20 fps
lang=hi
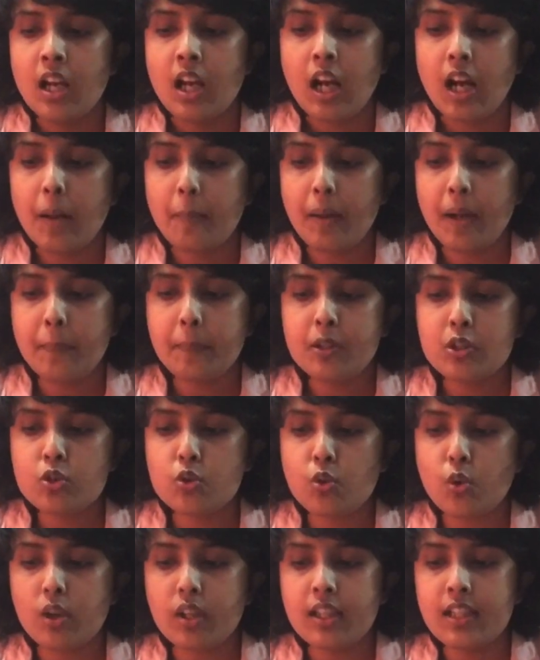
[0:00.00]
हमारे पास
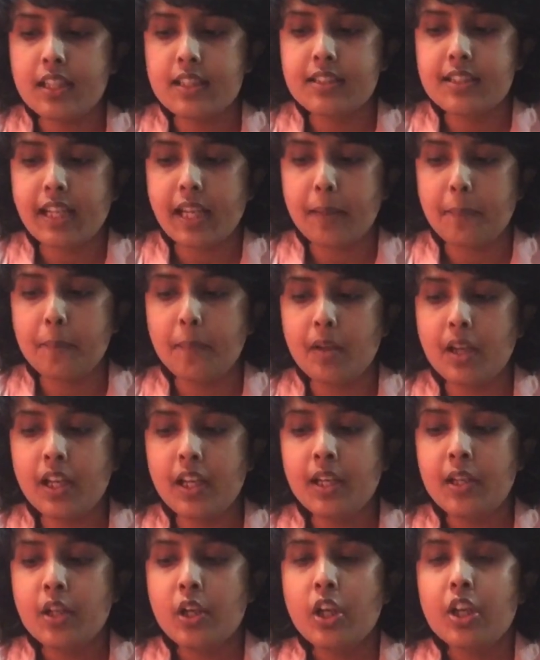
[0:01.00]
टोटल इस गेम में
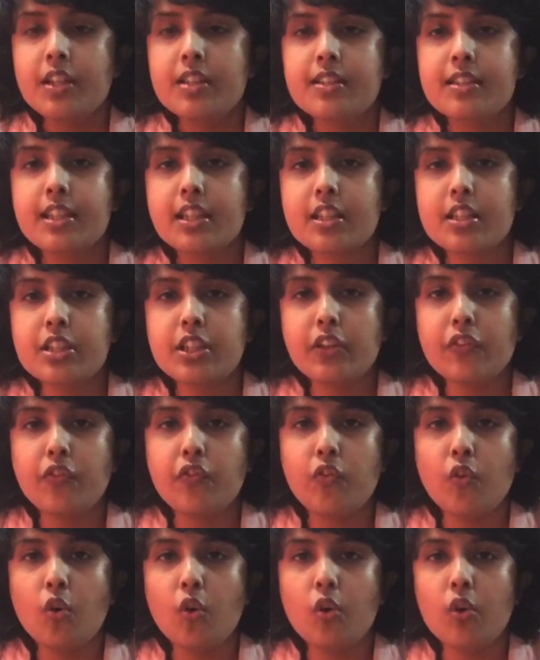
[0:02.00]

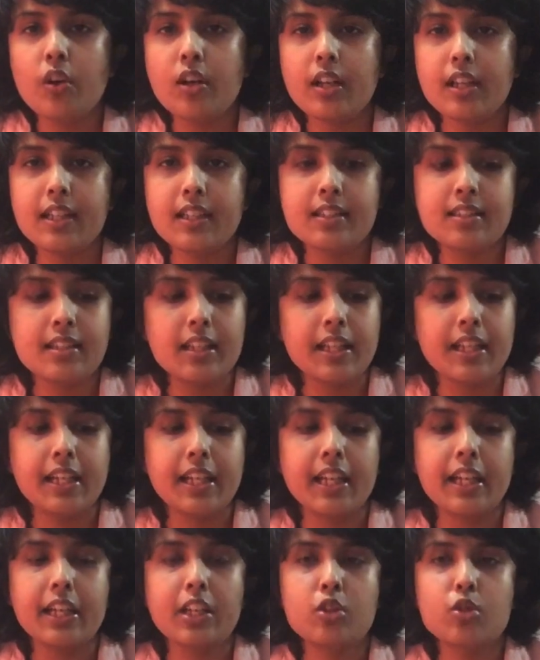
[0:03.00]
64 इस
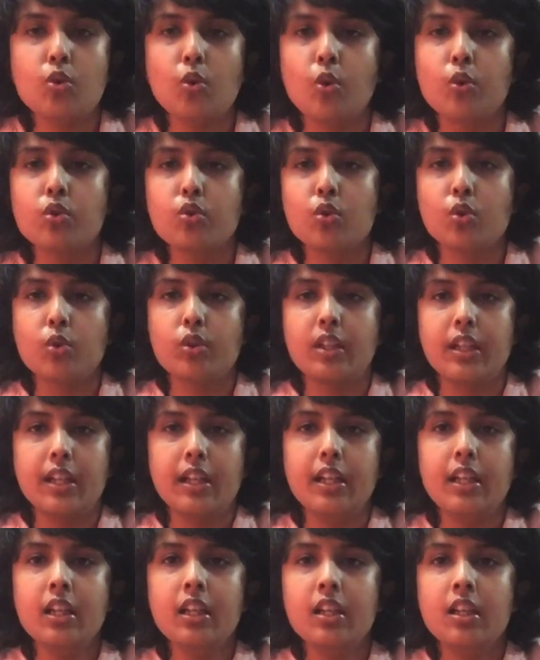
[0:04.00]
तरीके के स्टोन्स होते
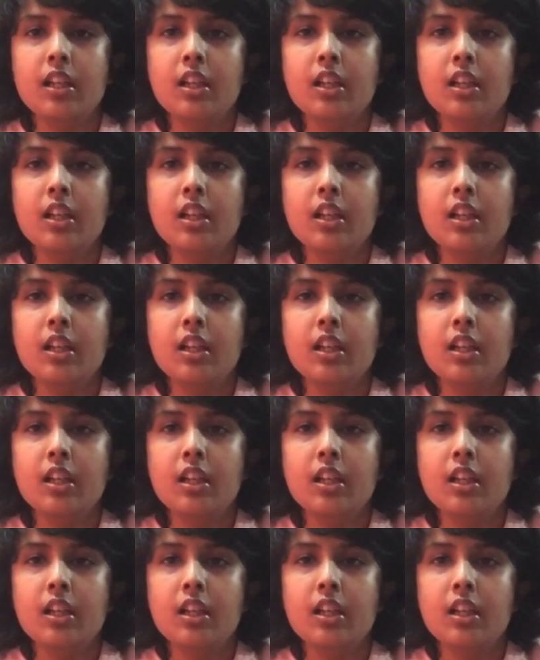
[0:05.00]
हैं